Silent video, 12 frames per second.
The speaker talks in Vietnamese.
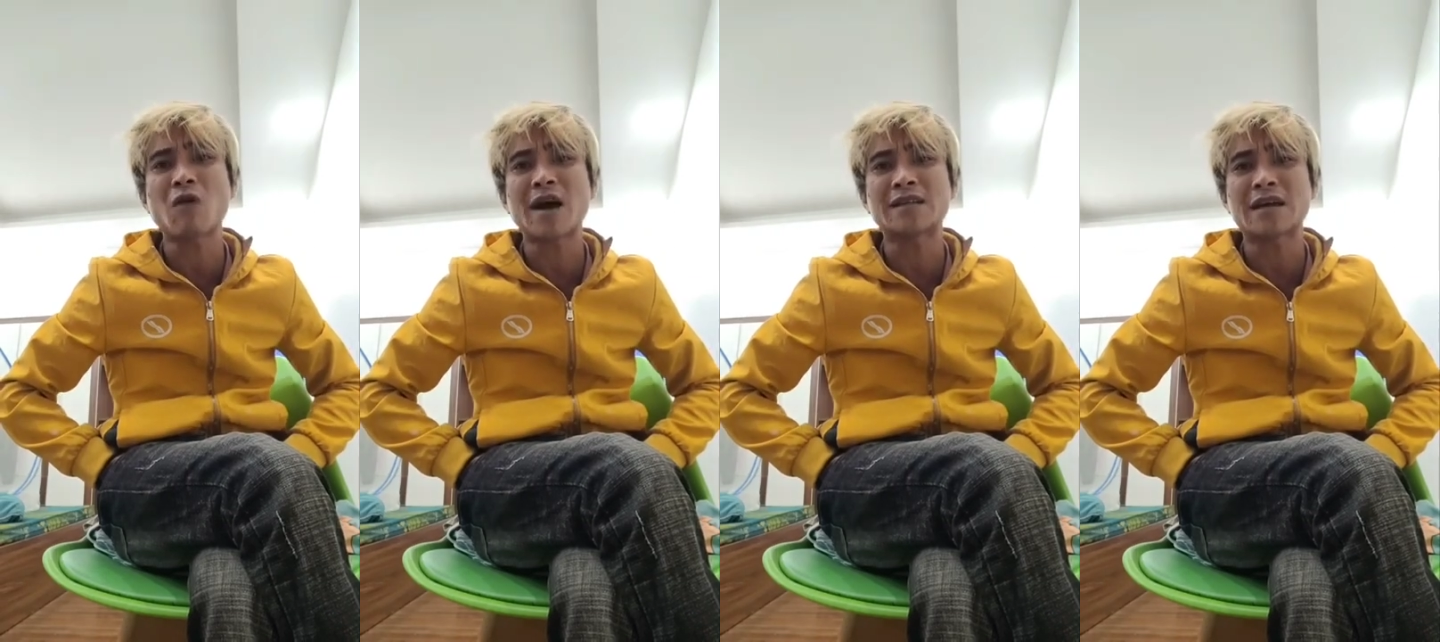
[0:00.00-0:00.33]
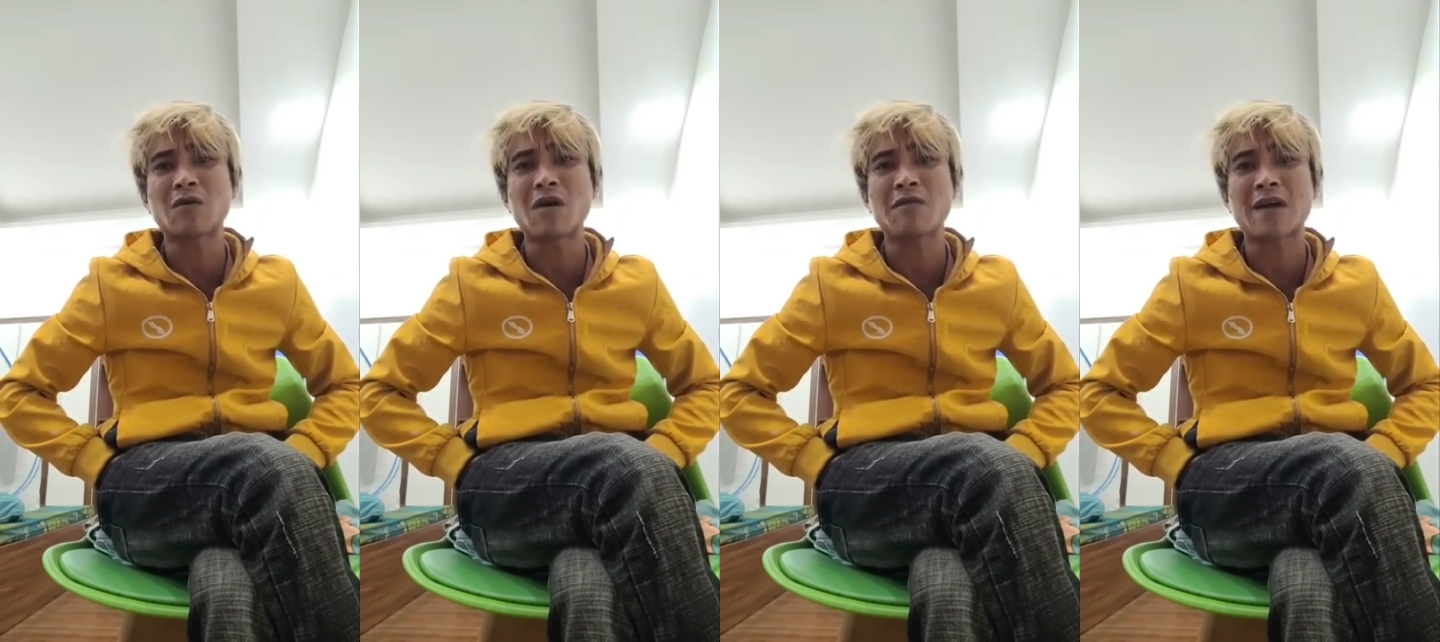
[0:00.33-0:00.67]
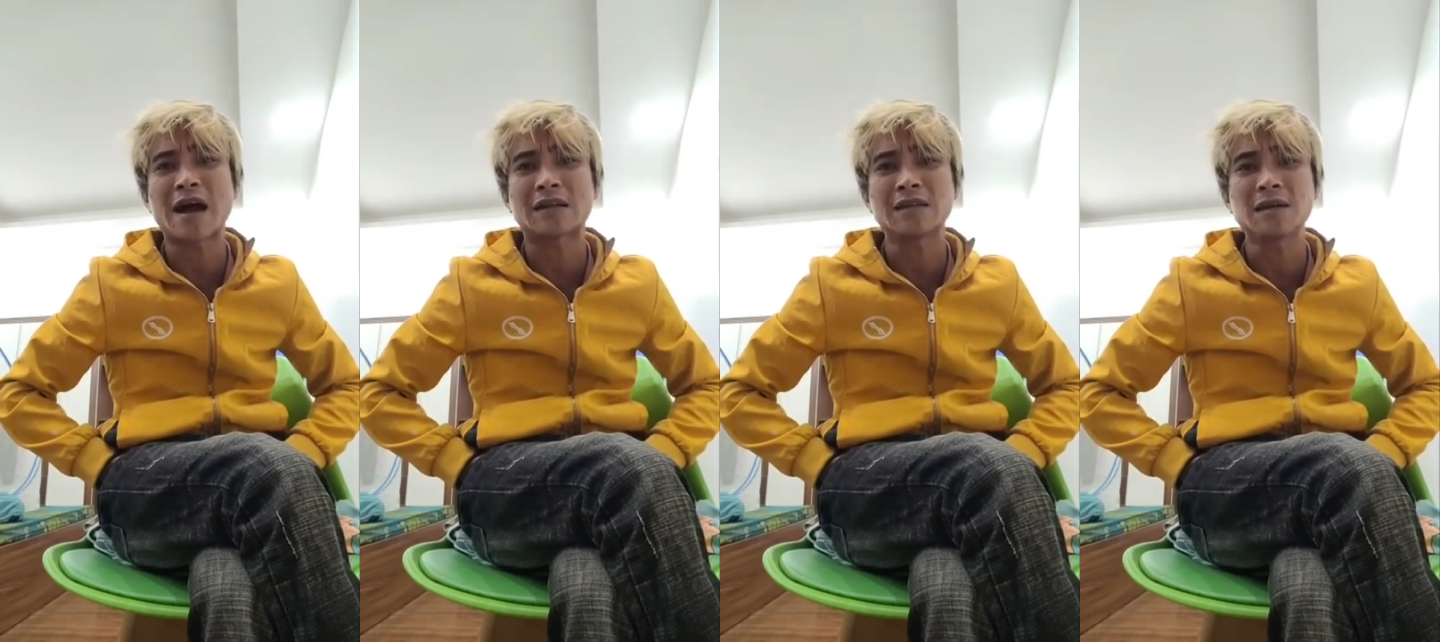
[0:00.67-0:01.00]
hoa trắng hoa
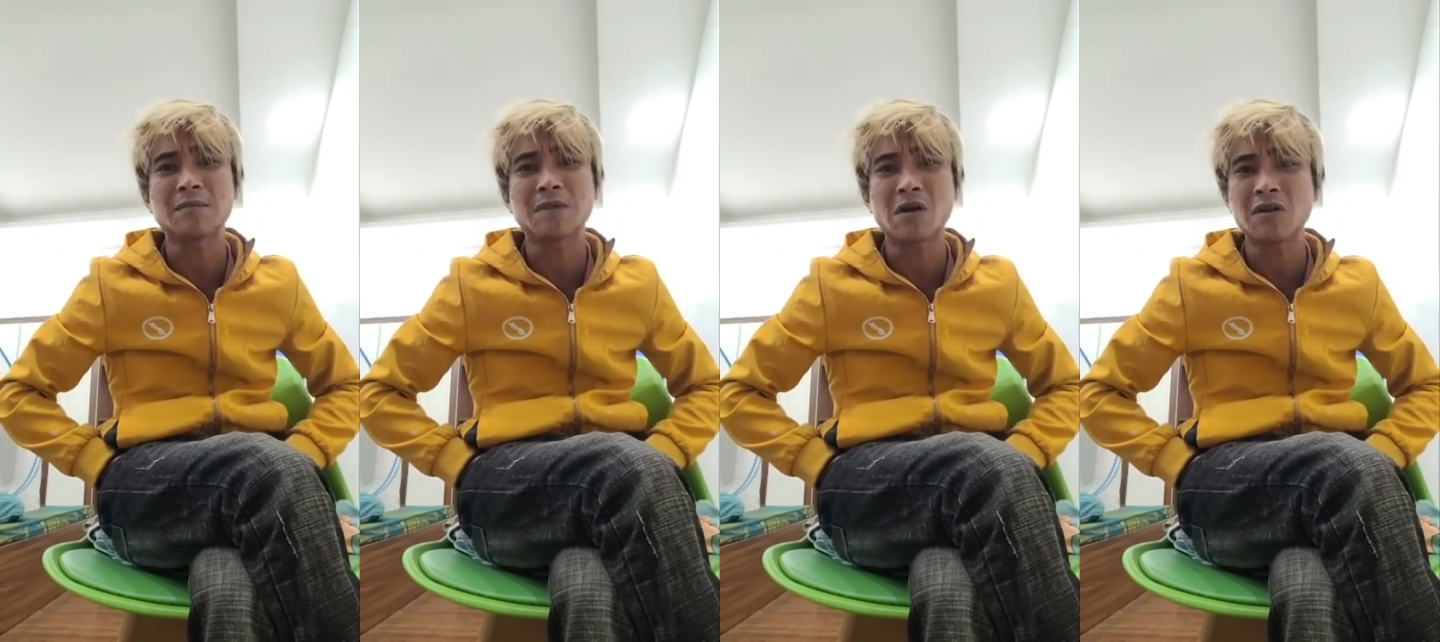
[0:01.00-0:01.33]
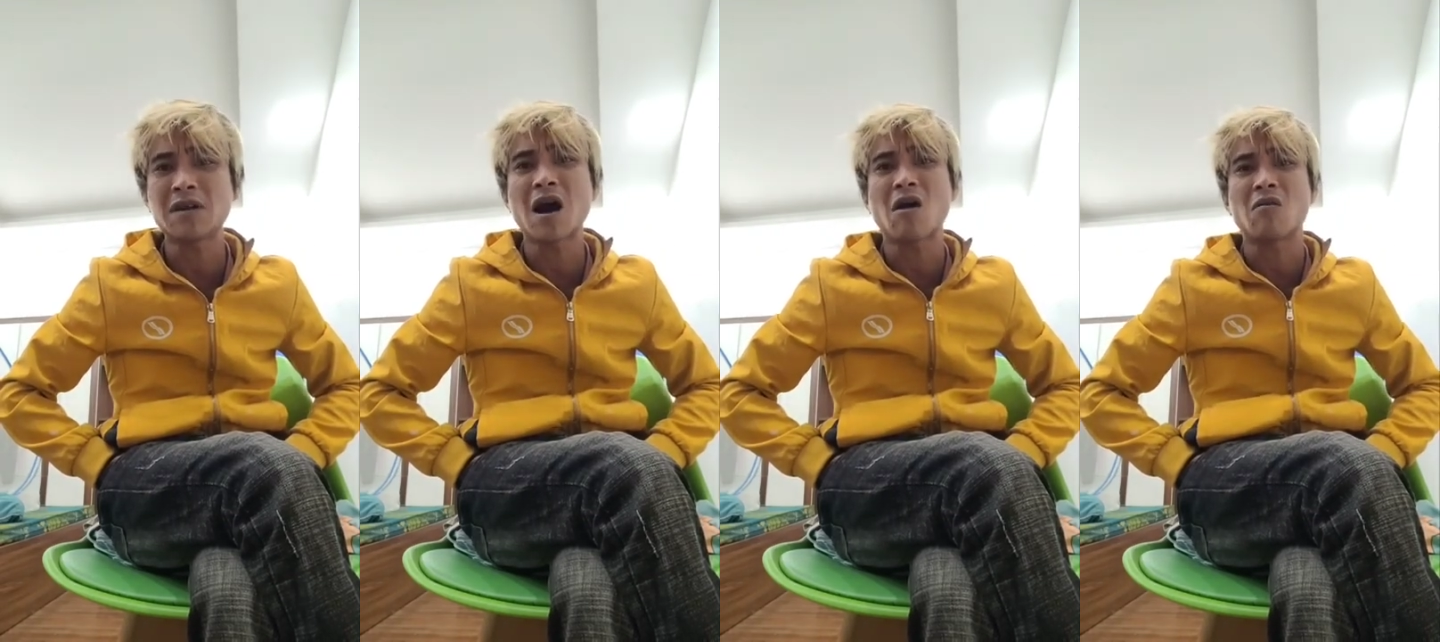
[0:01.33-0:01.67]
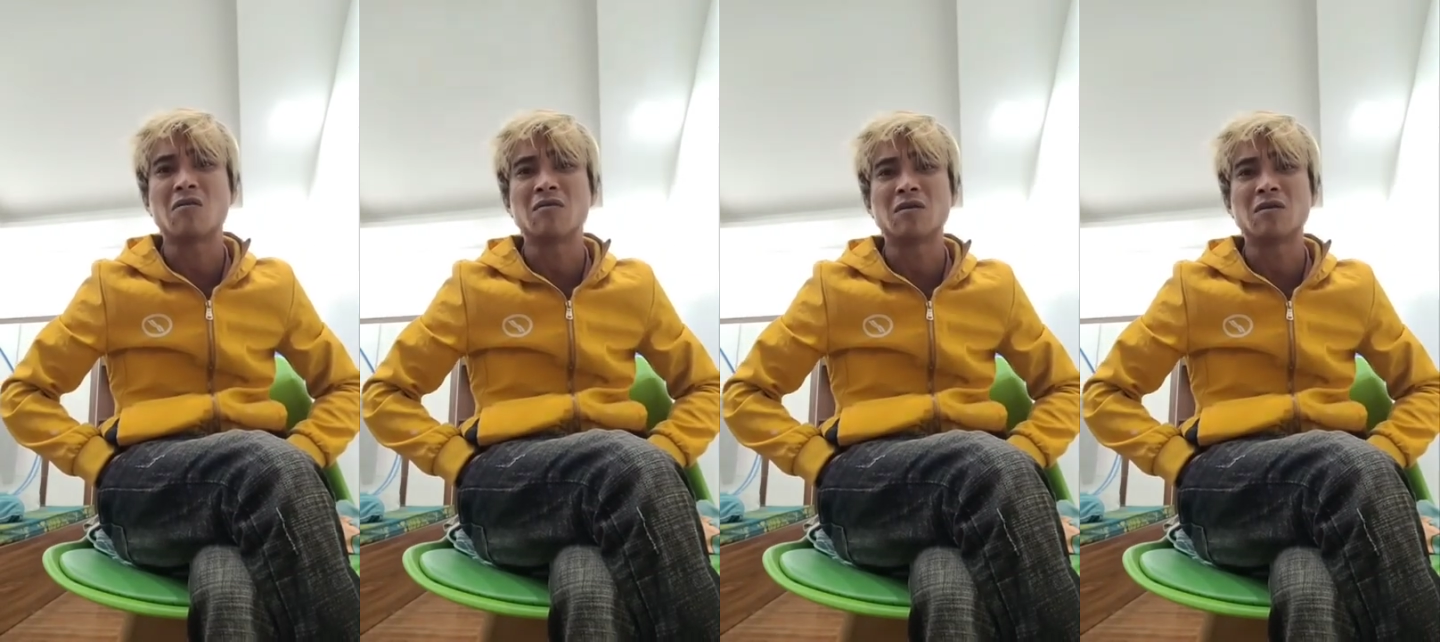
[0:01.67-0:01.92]
vàng tiếp đau hết đầu